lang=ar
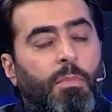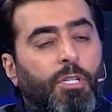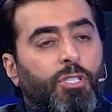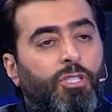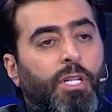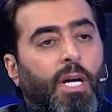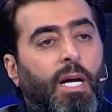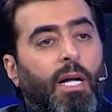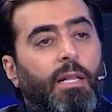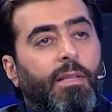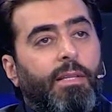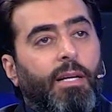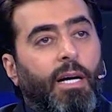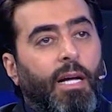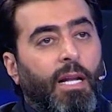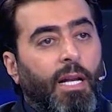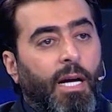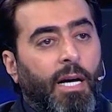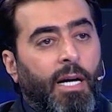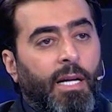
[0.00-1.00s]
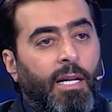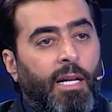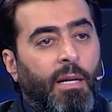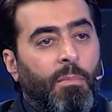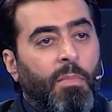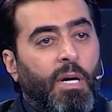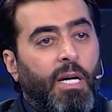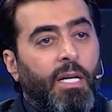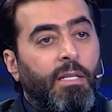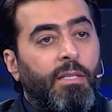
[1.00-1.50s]
اشتغلت اعلان
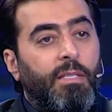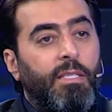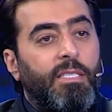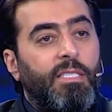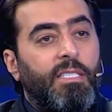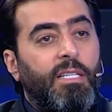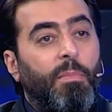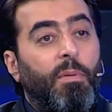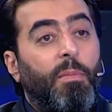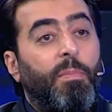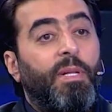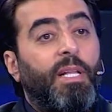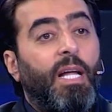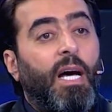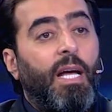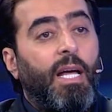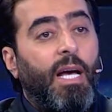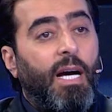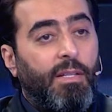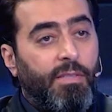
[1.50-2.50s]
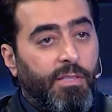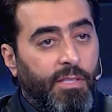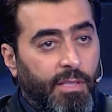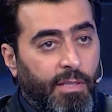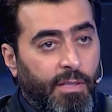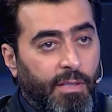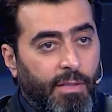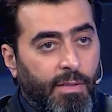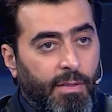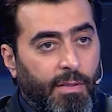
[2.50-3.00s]
لما كنت اسا ببداياتي
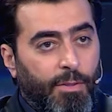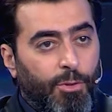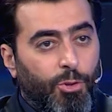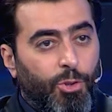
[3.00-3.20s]
مم.